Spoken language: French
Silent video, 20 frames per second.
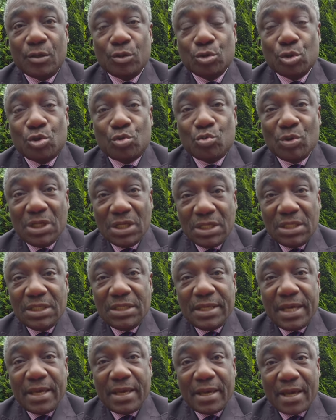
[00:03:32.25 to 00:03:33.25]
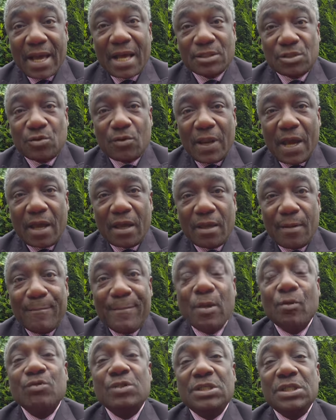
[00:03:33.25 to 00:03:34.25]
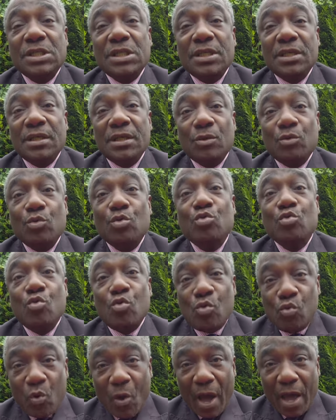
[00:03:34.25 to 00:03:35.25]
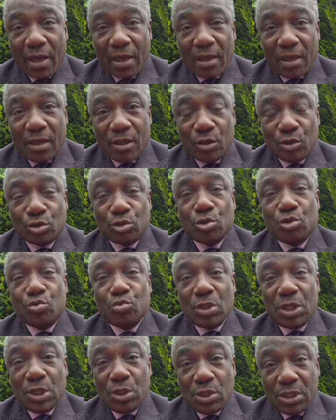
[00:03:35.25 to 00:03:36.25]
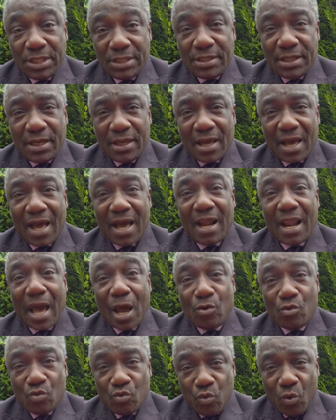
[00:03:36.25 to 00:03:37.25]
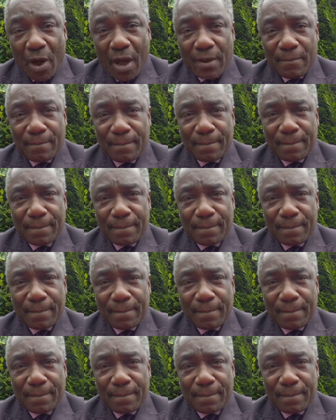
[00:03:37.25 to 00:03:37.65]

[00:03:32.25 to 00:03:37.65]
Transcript: Je suis lié à cela, mais aussi une loi. Je suis lié à la loi